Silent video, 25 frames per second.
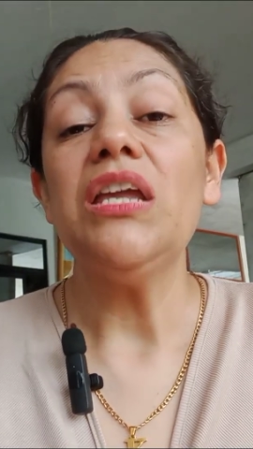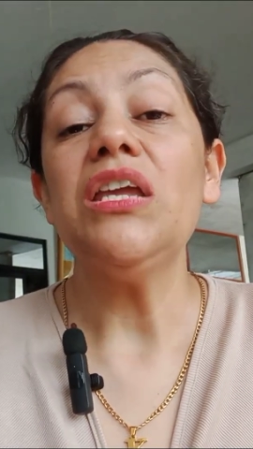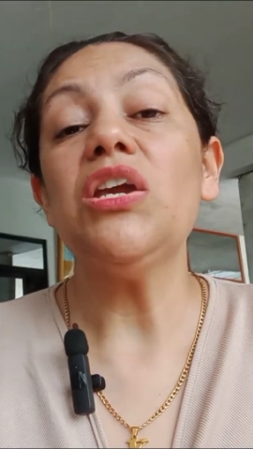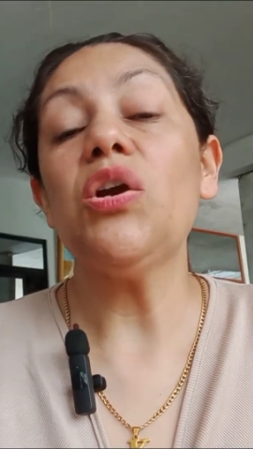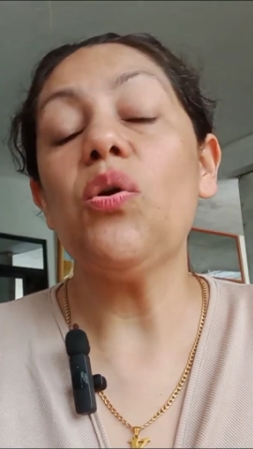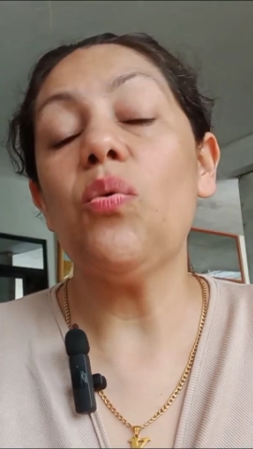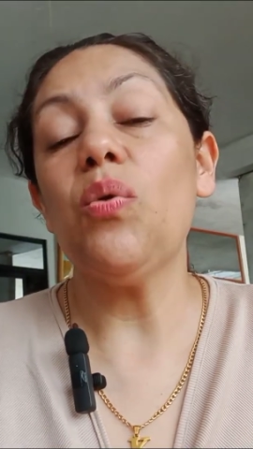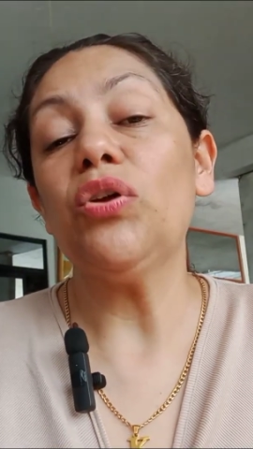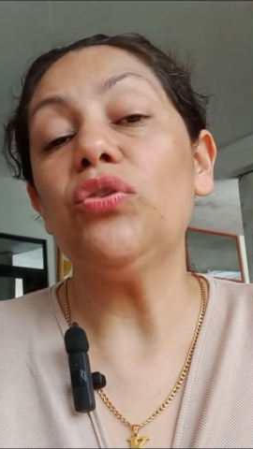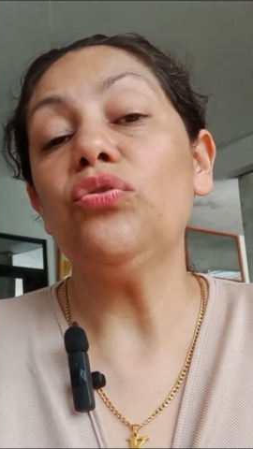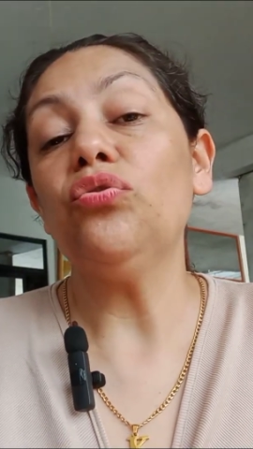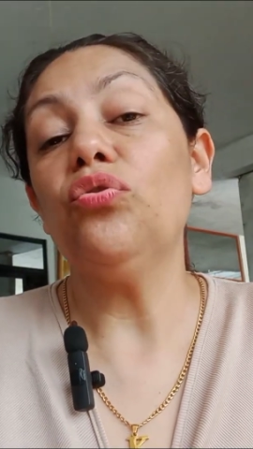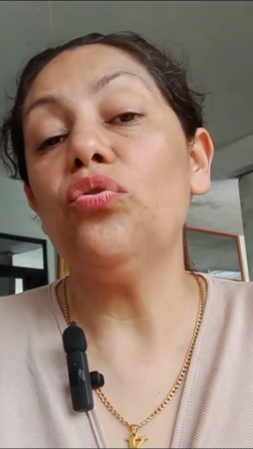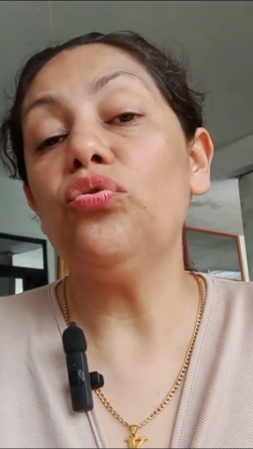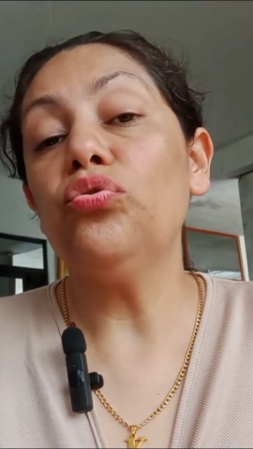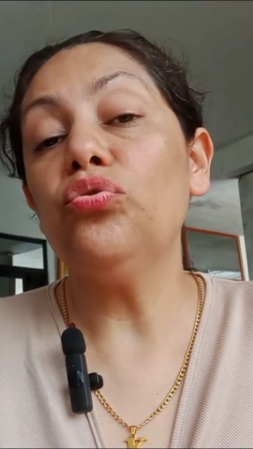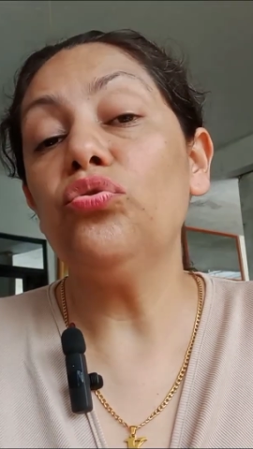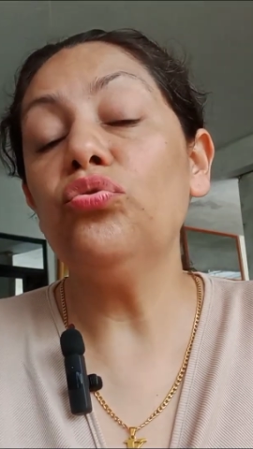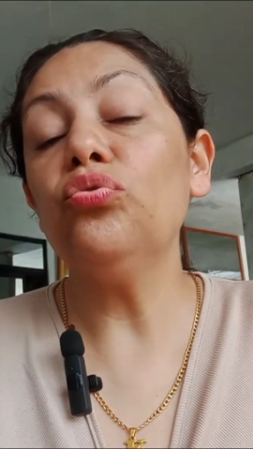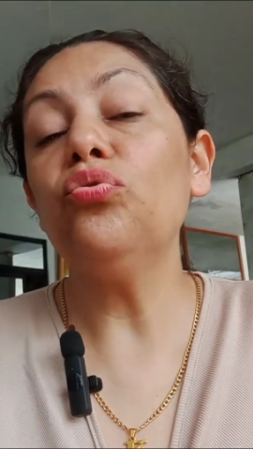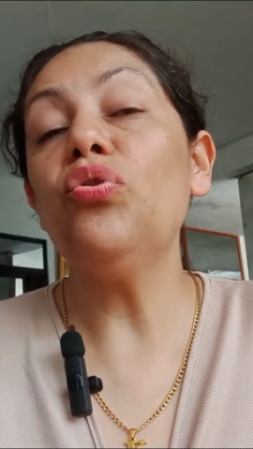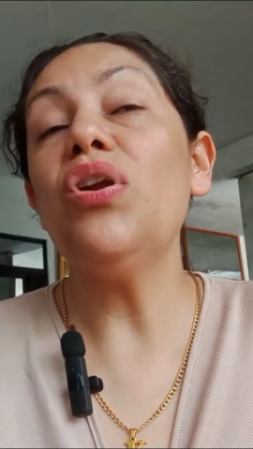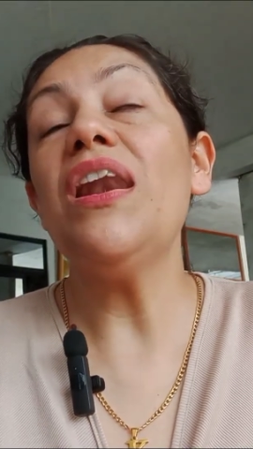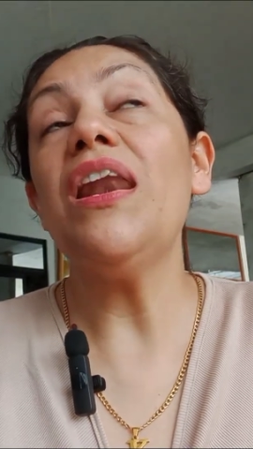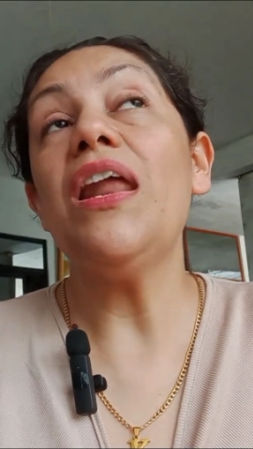y cuando
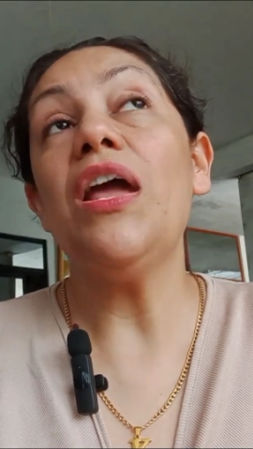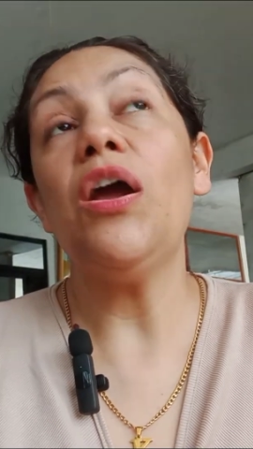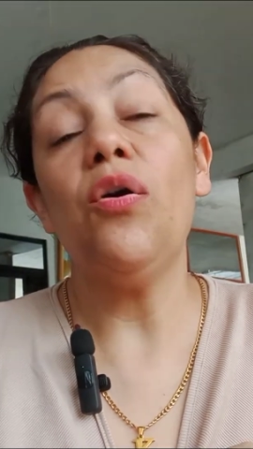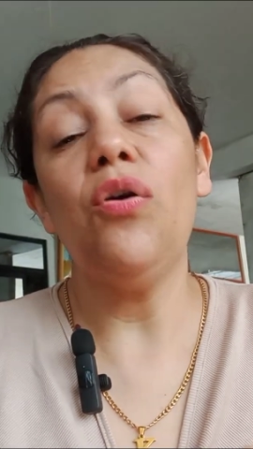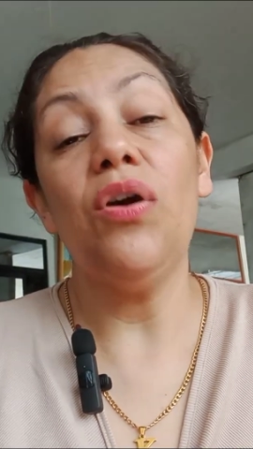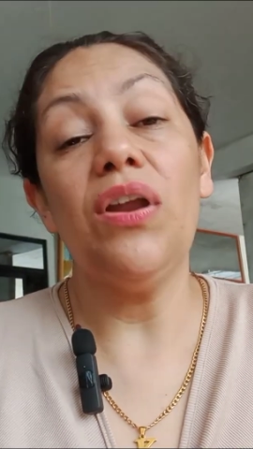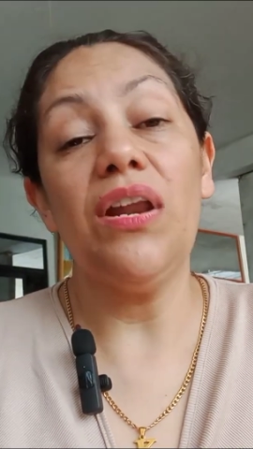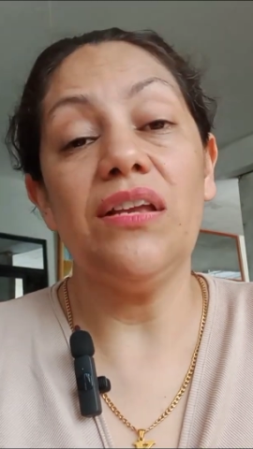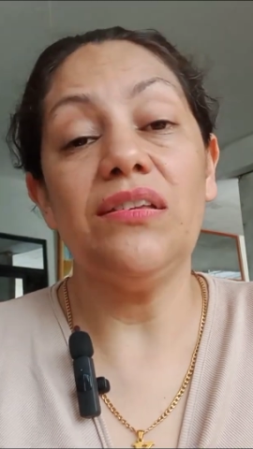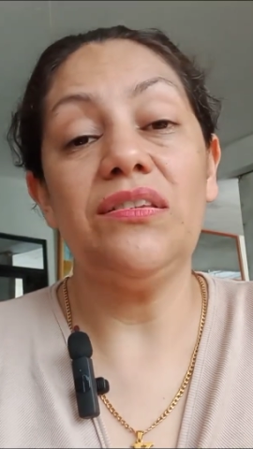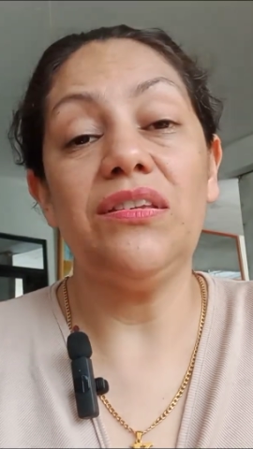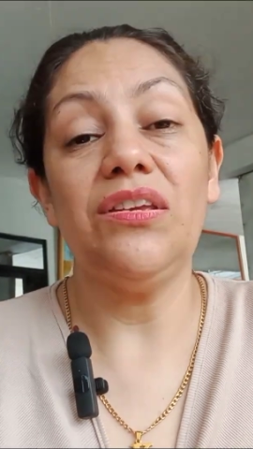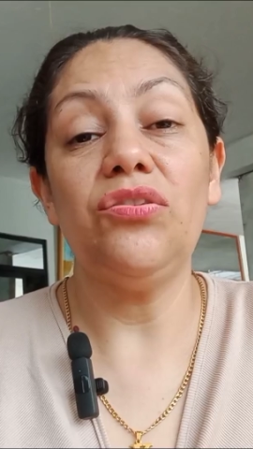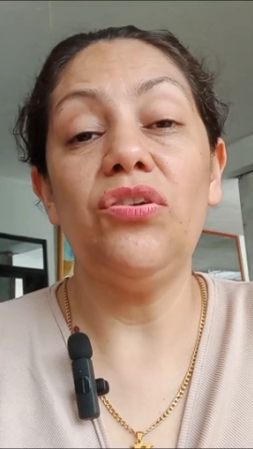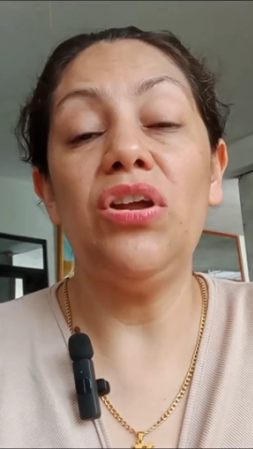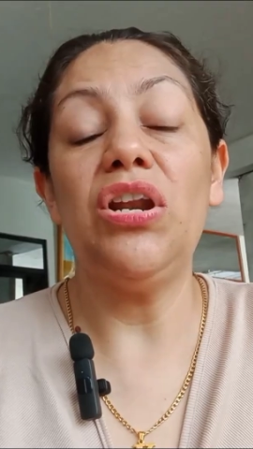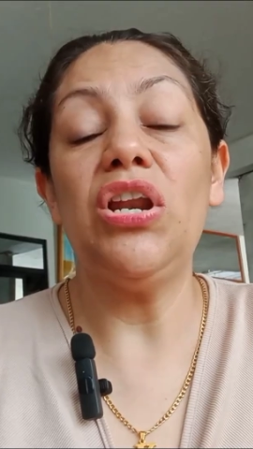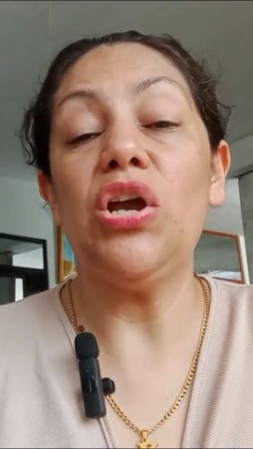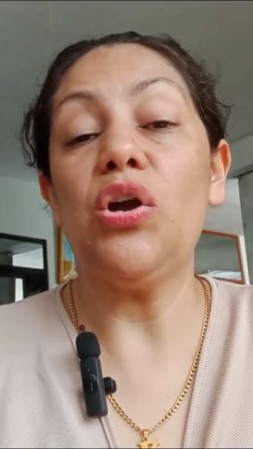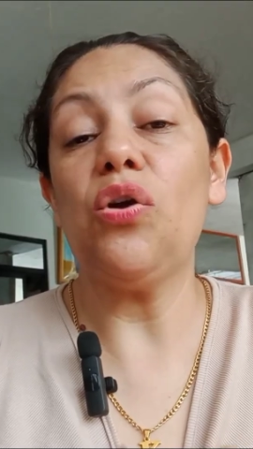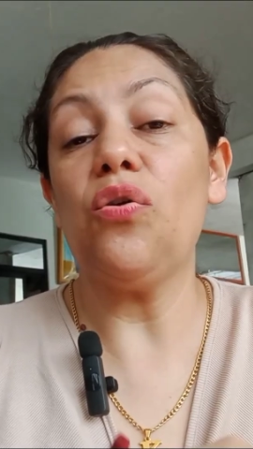tú le oras a Dios,